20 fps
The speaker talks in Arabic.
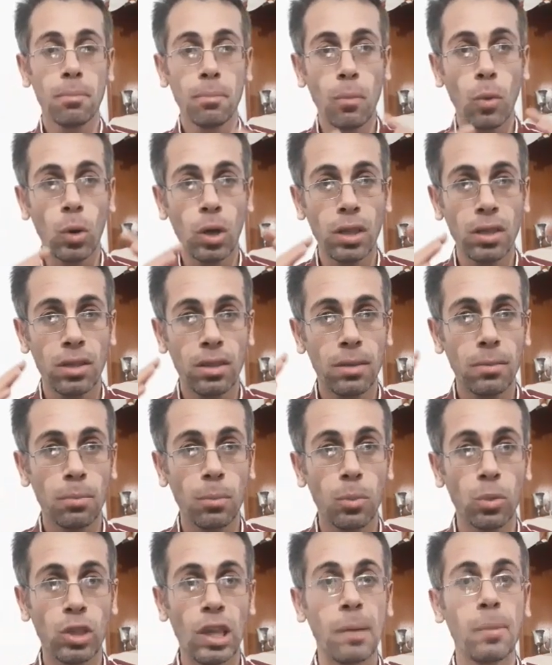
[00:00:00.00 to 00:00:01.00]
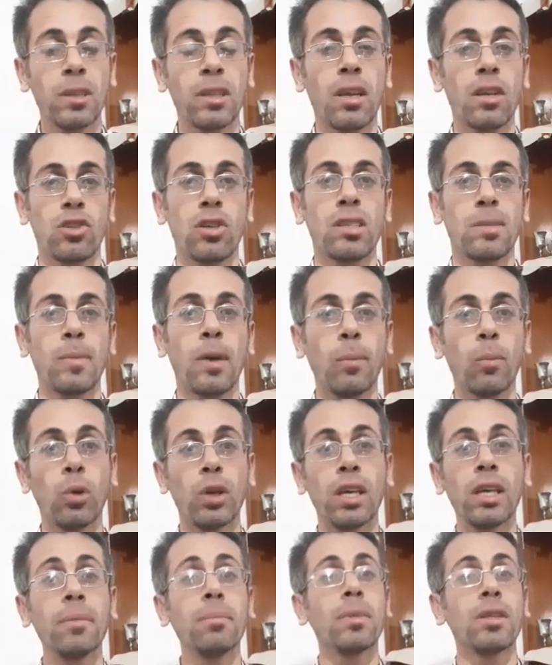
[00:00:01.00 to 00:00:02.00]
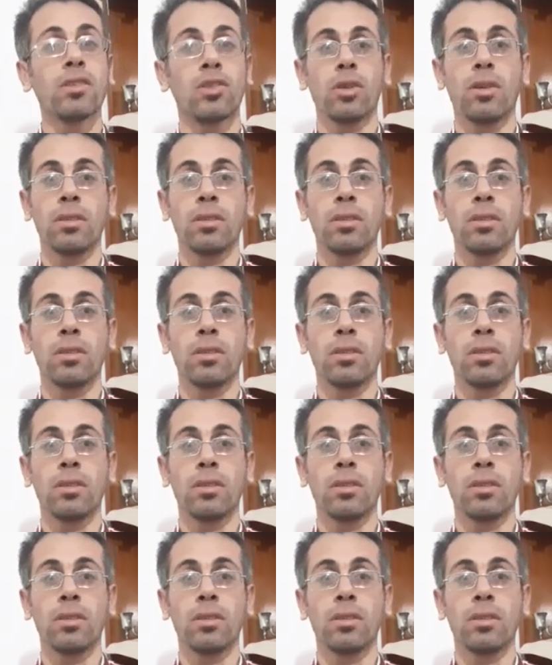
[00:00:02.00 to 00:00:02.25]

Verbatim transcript: ممكن متابعتنا اشخاص مقبولين من